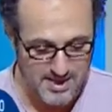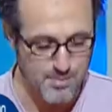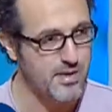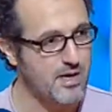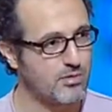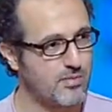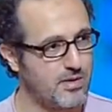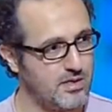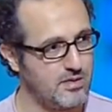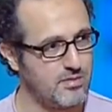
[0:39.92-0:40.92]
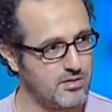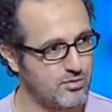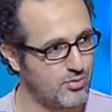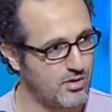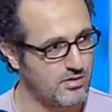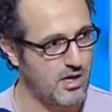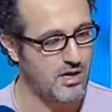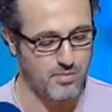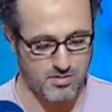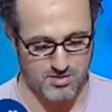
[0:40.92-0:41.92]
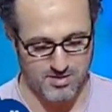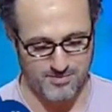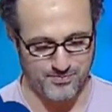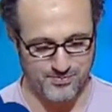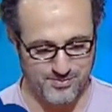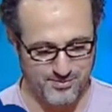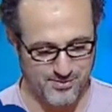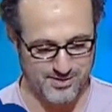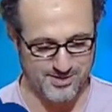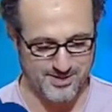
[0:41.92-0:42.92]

180 من إن شاء الله البقرة إن شاء الله فضل.